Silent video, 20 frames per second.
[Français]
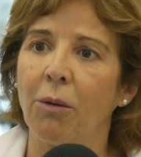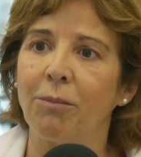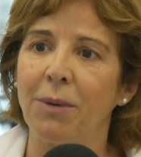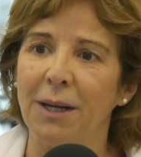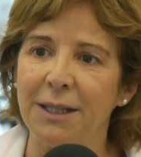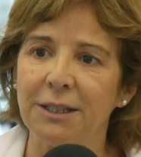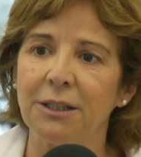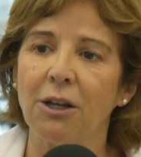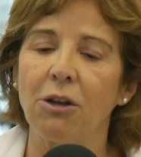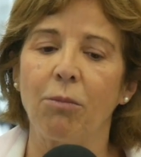
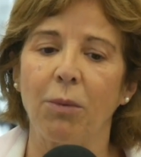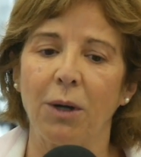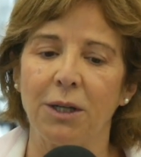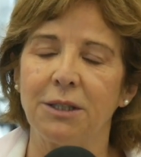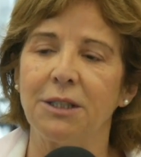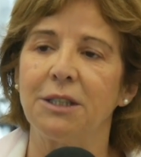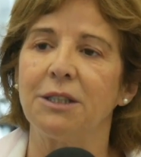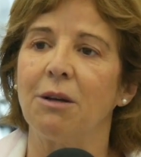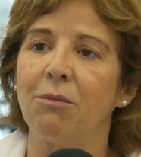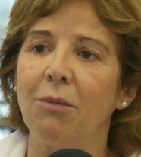parce que
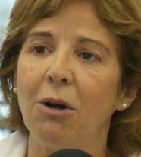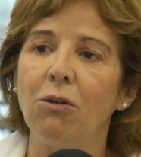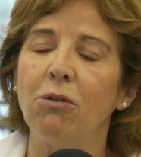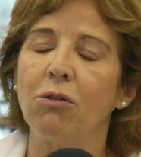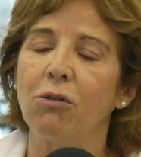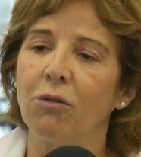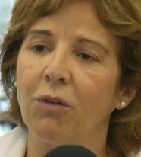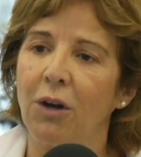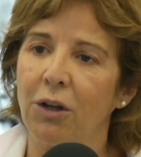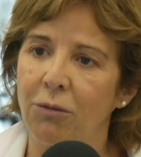précisément
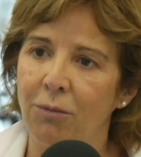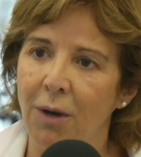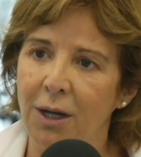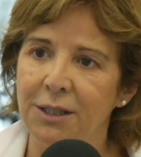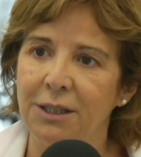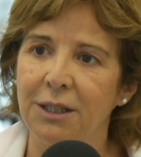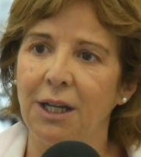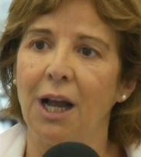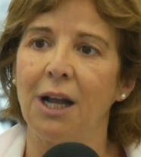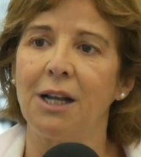le gouvernement
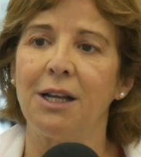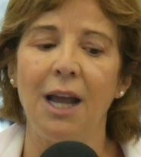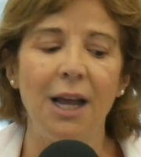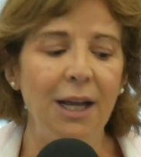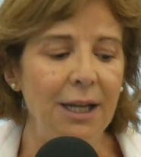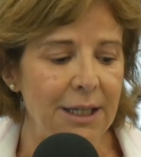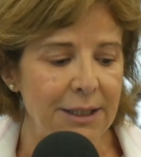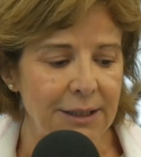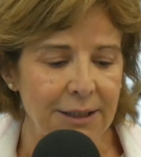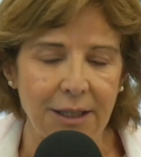israélien
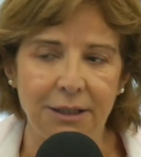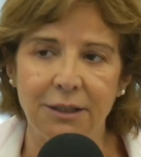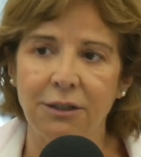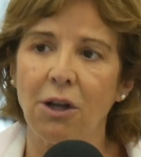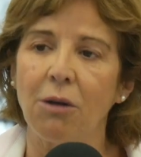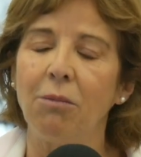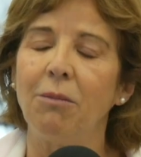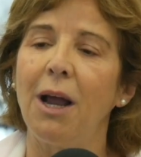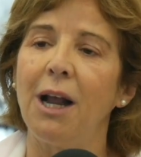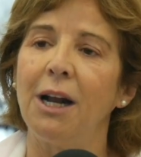et cette
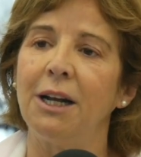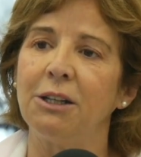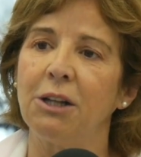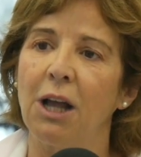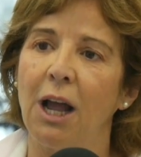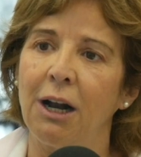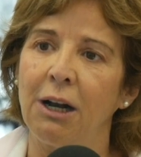somme, elle,